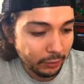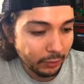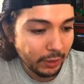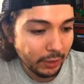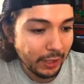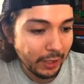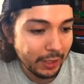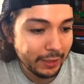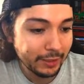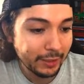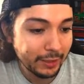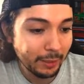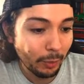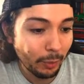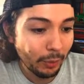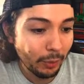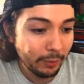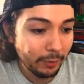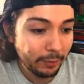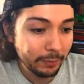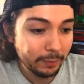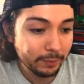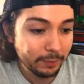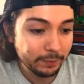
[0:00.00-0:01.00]
Legality
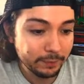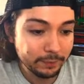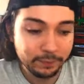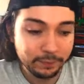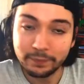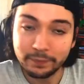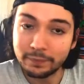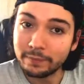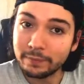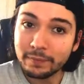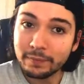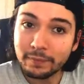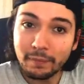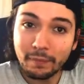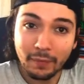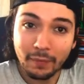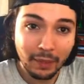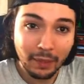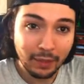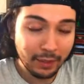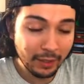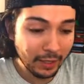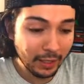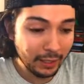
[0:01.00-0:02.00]
Mod.
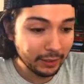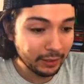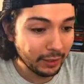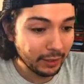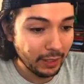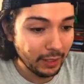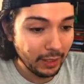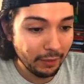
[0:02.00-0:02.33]
Que antes